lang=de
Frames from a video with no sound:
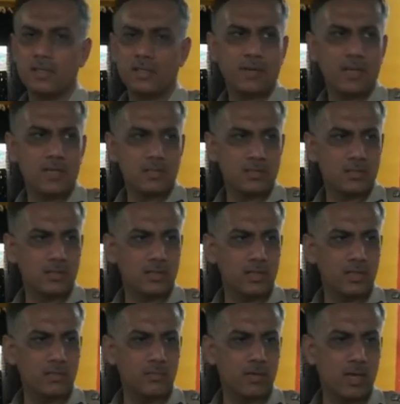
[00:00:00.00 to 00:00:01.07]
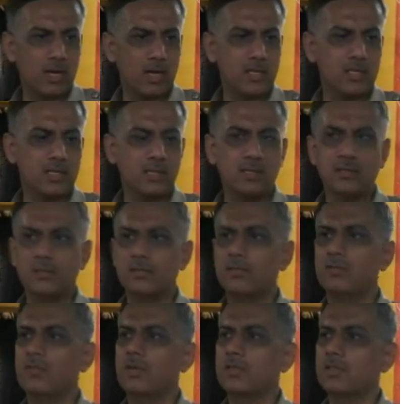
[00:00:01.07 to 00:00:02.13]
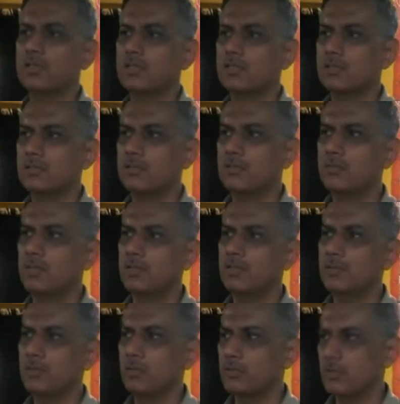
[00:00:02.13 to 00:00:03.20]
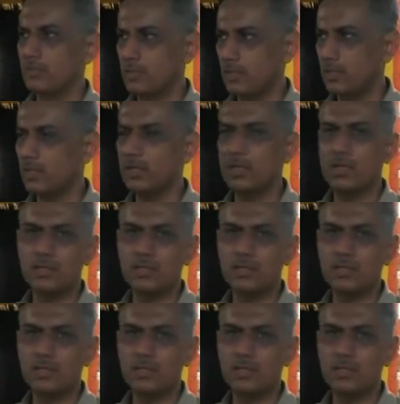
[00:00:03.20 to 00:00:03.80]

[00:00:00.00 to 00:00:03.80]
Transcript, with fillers: zu reden, damit irgendeine Lösung durch einen Dialog erreicht werden kann.